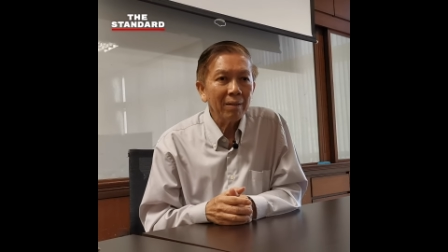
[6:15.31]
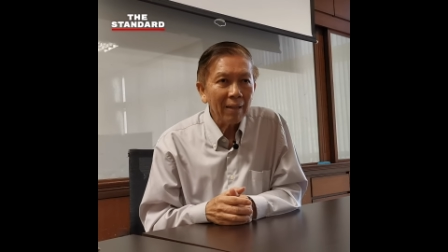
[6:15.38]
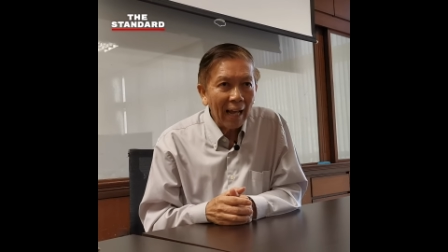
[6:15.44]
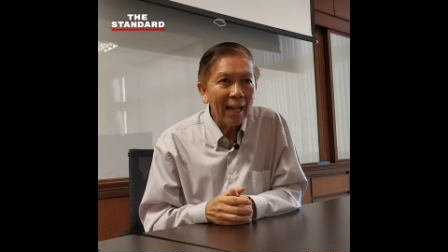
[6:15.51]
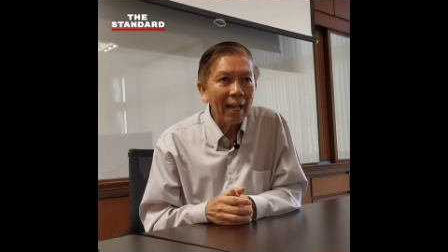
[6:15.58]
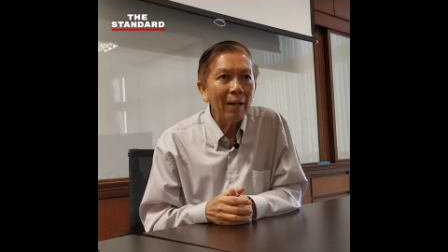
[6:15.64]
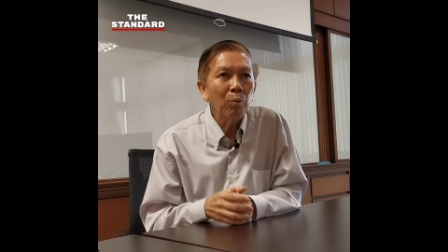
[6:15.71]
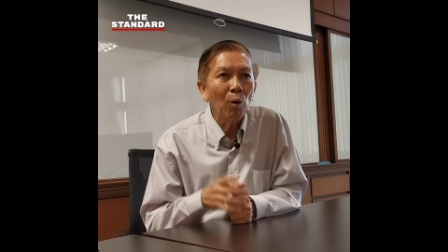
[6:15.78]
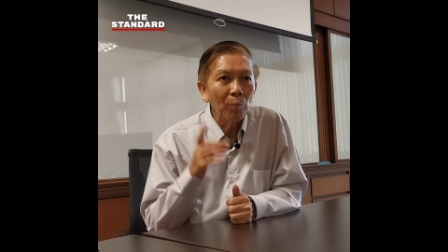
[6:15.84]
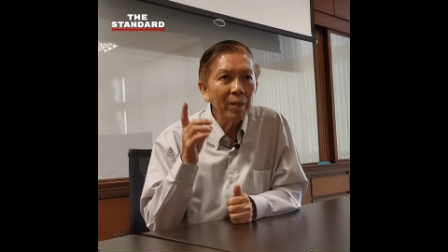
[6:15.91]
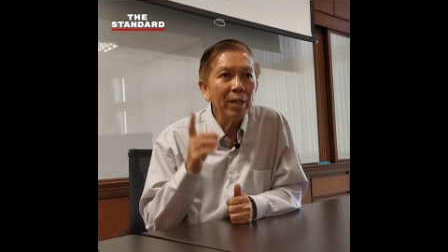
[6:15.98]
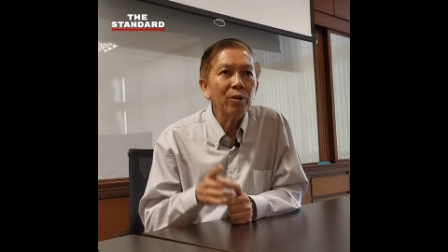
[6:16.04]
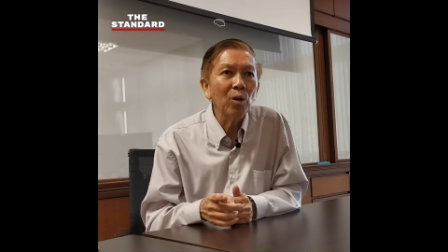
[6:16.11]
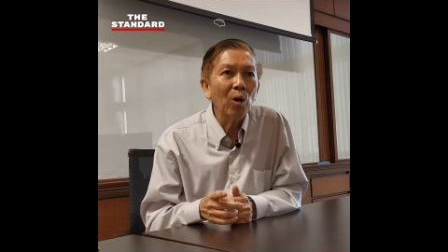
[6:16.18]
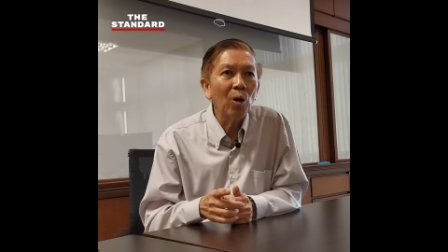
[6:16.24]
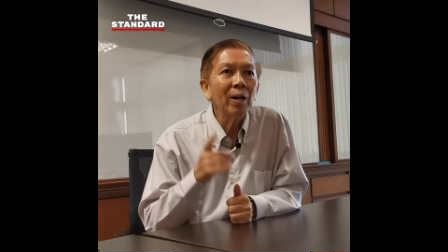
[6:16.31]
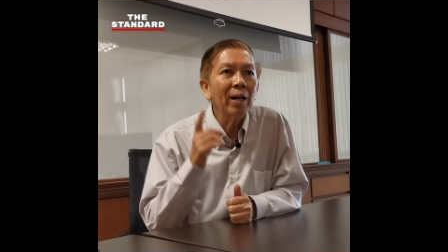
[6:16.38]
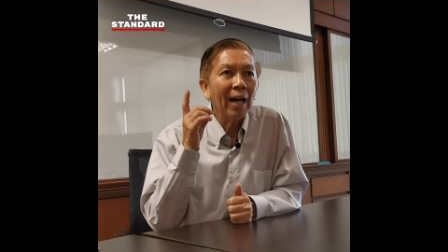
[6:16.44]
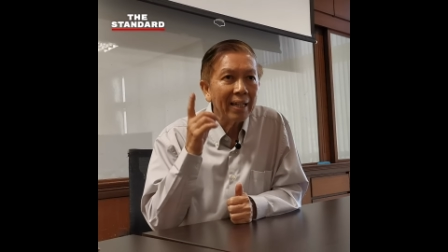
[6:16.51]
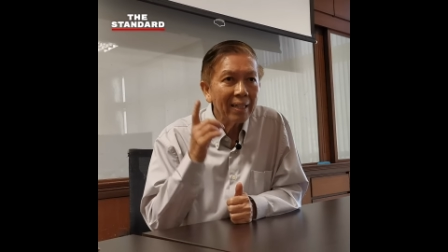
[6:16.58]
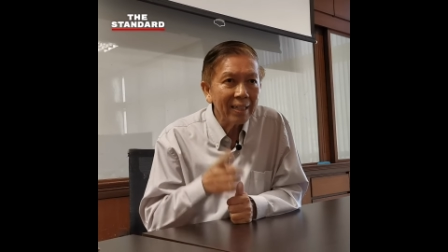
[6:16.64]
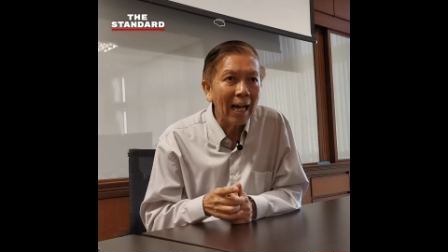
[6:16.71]
แต่ผมเรียกร้อง
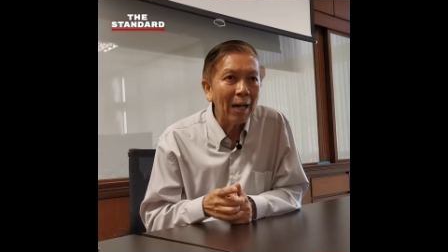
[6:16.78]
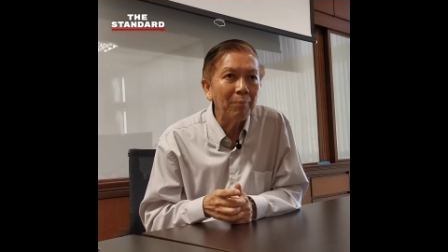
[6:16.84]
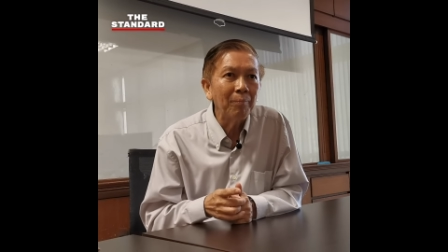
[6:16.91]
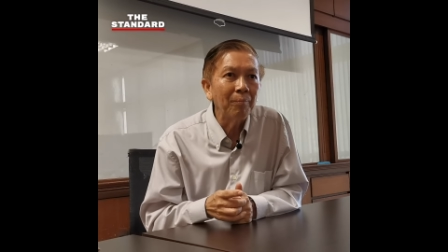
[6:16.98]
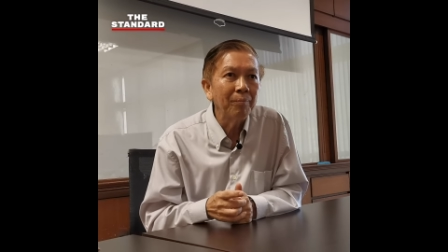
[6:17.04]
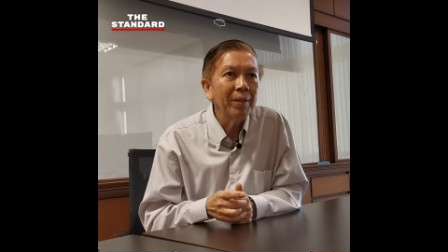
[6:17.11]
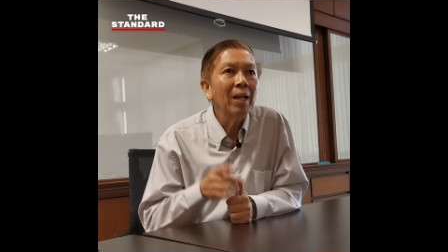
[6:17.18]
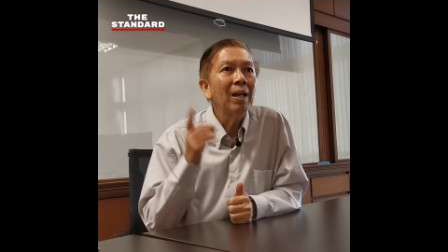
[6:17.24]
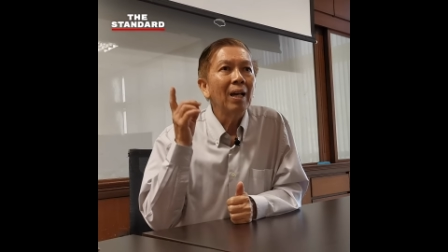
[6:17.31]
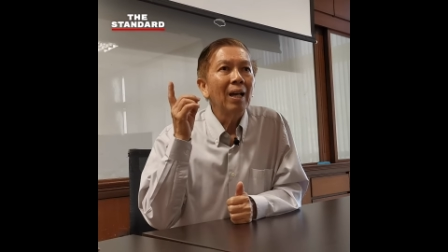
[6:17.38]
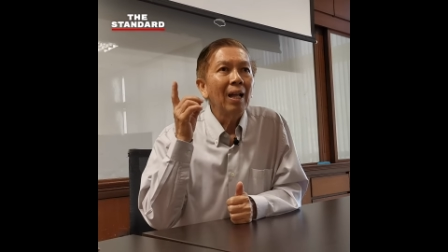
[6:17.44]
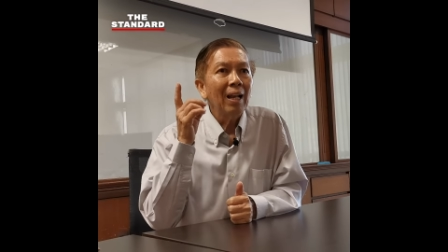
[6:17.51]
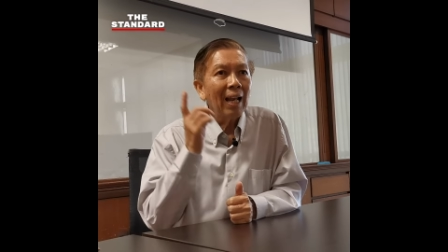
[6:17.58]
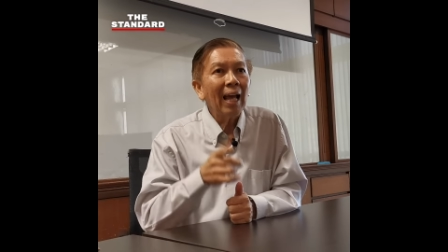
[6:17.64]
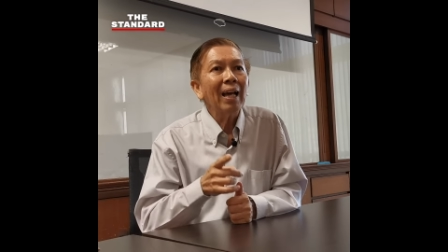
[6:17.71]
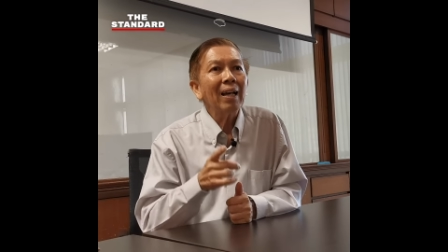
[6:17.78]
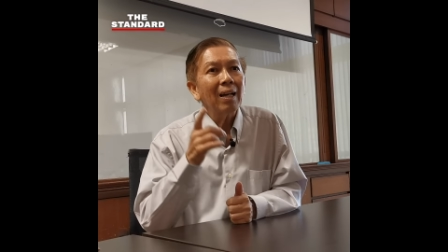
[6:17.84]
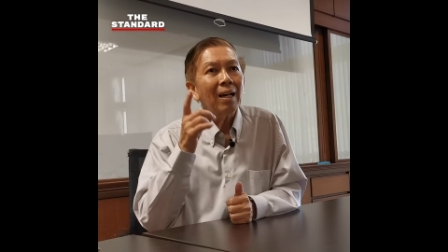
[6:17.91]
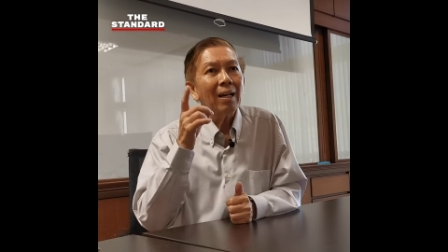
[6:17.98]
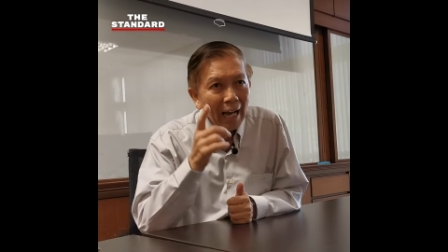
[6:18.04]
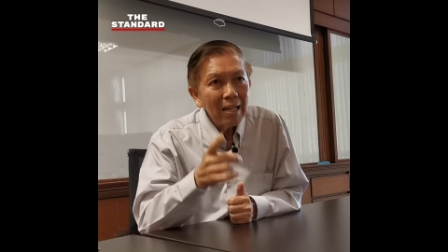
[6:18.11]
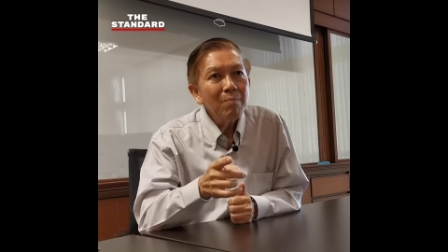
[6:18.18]
ให้ทำและ
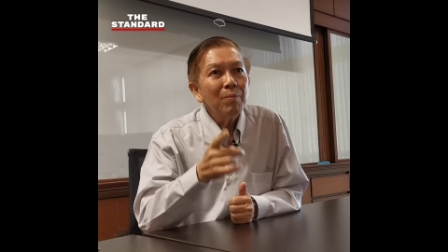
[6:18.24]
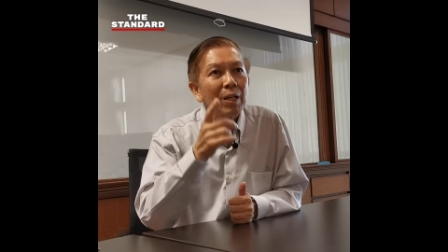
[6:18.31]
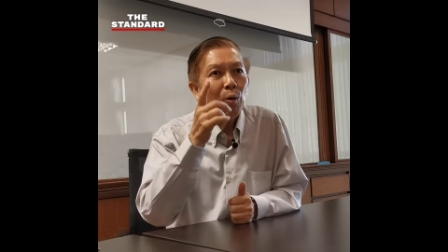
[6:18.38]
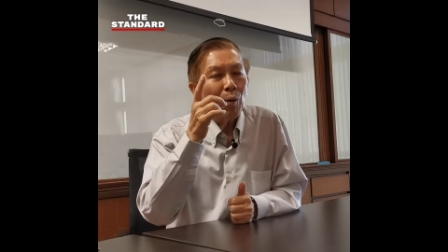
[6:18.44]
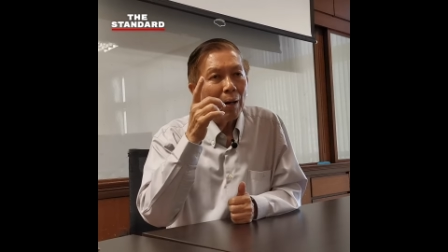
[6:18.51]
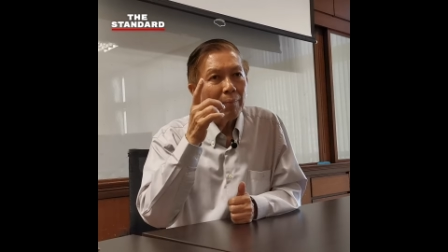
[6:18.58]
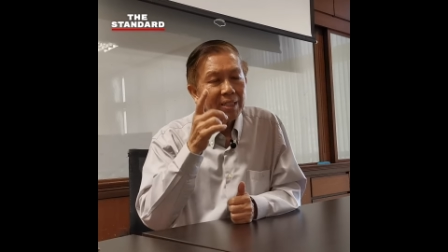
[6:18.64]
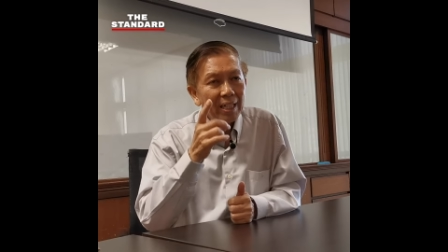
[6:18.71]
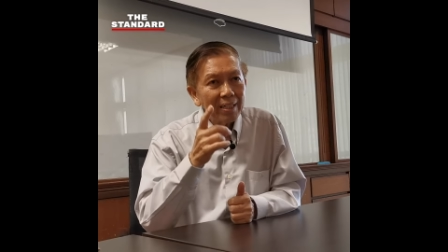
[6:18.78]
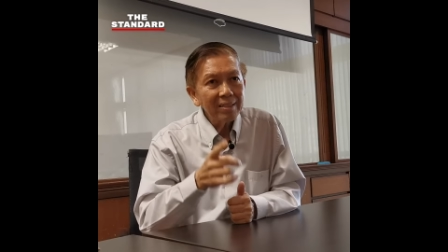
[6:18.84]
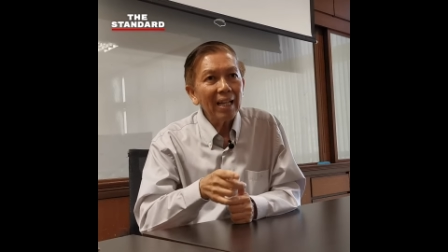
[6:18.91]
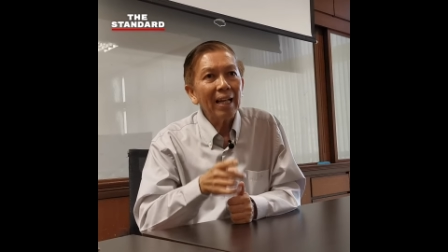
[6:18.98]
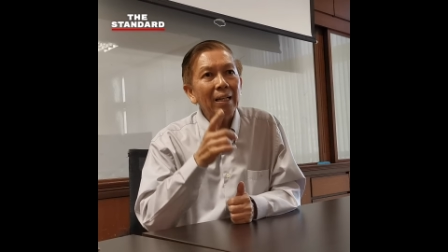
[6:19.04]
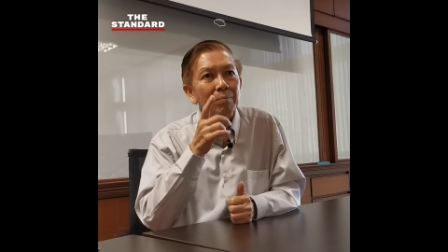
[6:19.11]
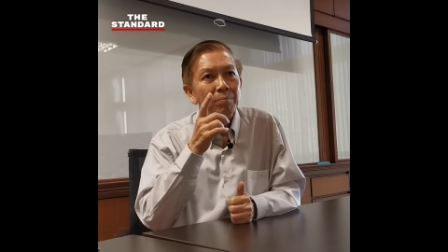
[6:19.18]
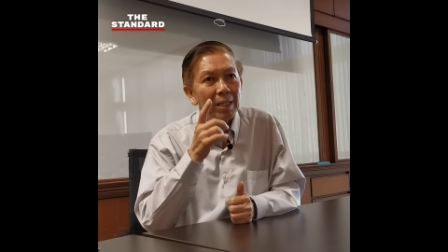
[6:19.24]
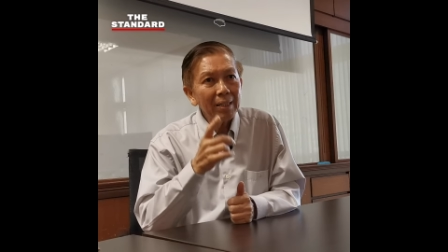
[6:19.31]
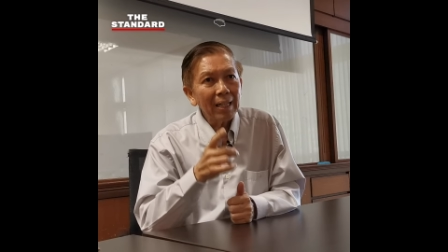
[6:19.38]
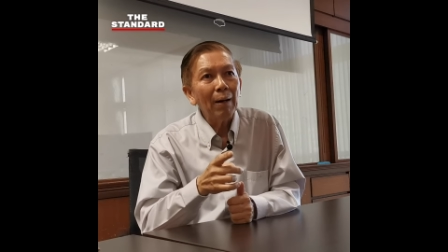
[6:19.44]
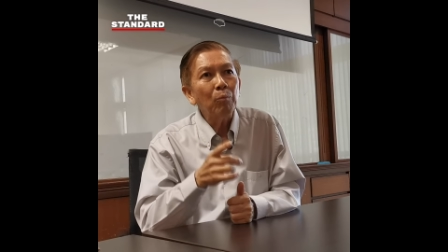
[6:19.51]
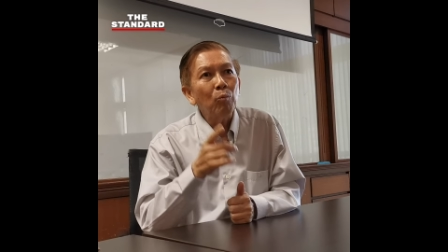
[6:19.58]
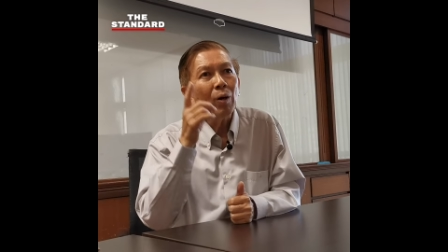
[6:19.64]
ให้มีความชัดเจนเมื่อ
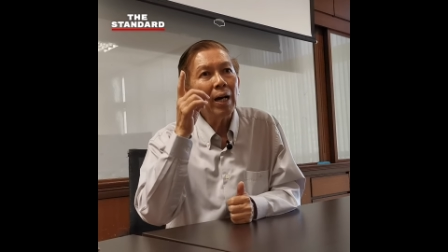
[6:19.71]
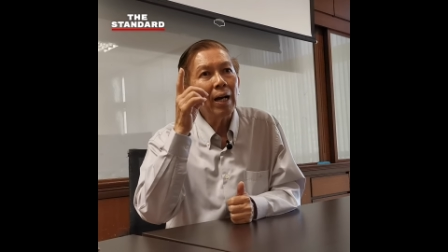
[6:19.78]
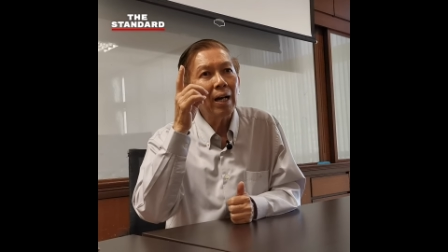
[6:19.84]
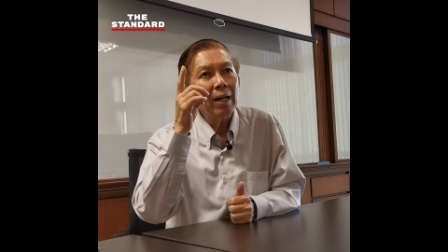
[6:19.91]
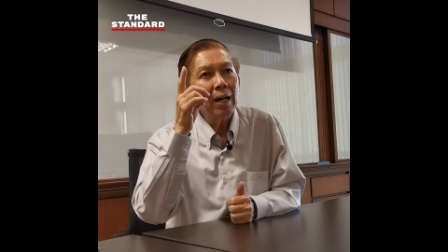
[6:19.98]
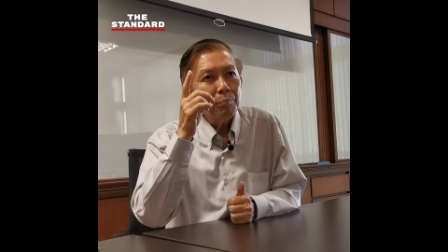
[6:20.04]
ทำว่า